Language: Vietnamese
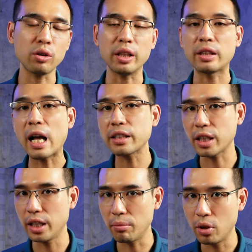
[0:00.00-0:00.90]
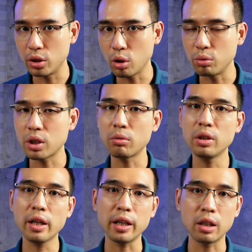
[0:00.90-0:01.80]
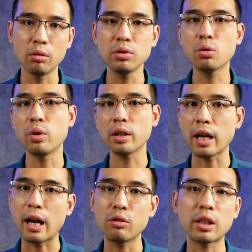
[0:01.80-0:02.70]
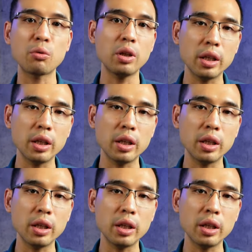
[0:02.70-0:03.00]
có thể tăng trải nghiệm người dùng trong những hệ thống như khuyến cáo ra quyết